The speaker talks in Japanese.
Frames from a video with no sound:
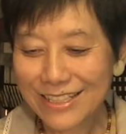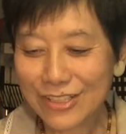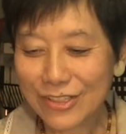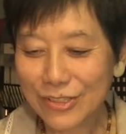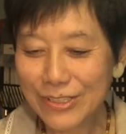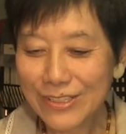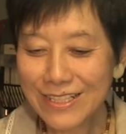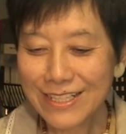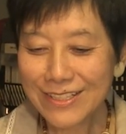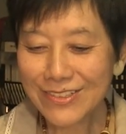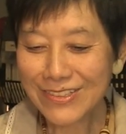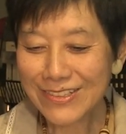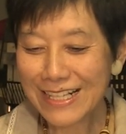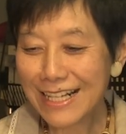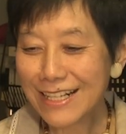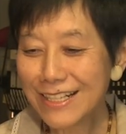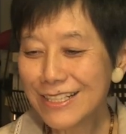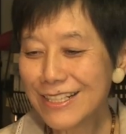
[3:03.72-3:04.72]
国の
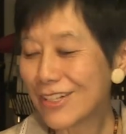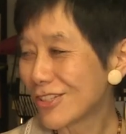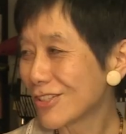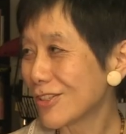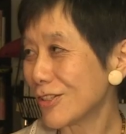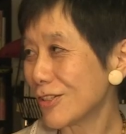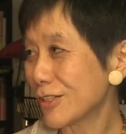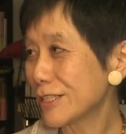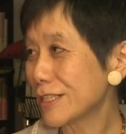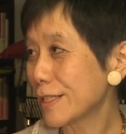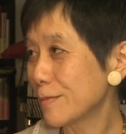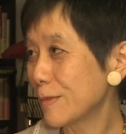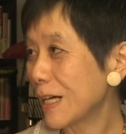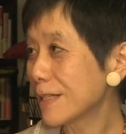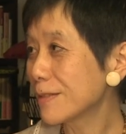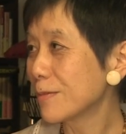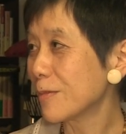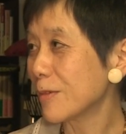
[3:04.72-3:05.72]
権力を
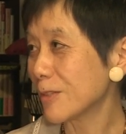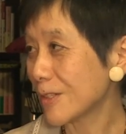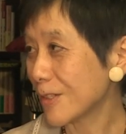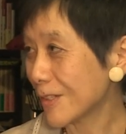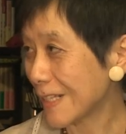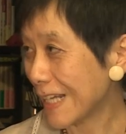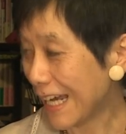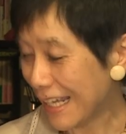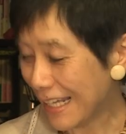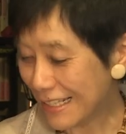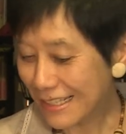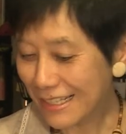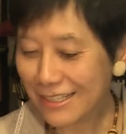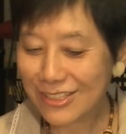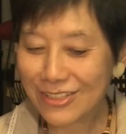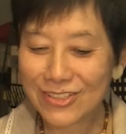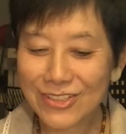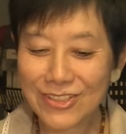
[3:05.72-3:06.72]
縛るものだ。はい、
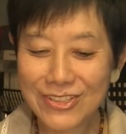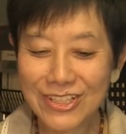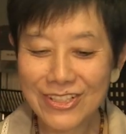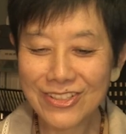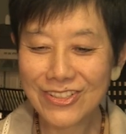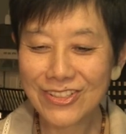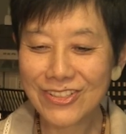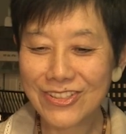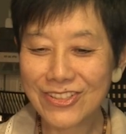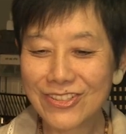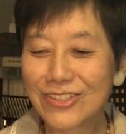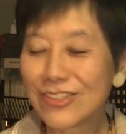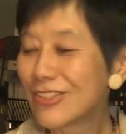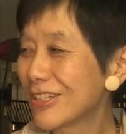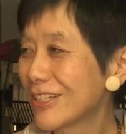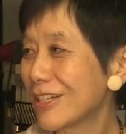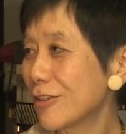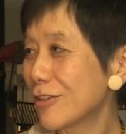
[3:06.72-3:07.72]
というふ
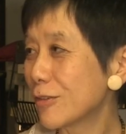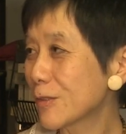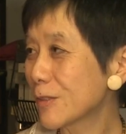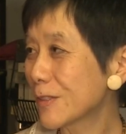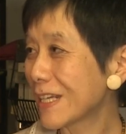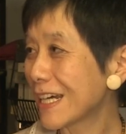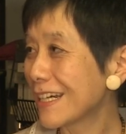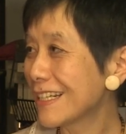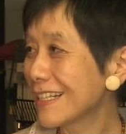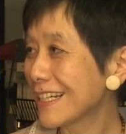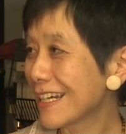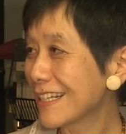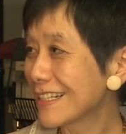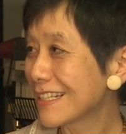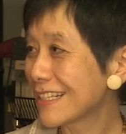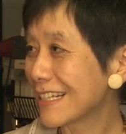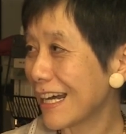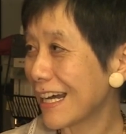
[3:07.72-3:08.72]
うにお答えに
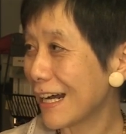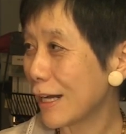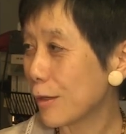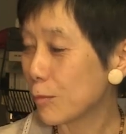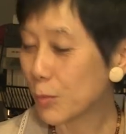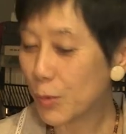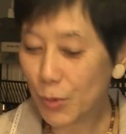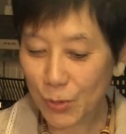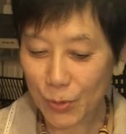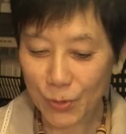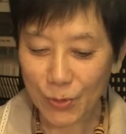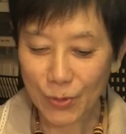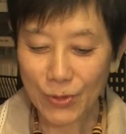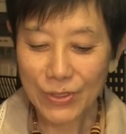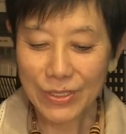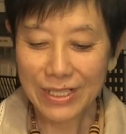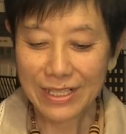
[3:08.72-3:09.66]
なった某、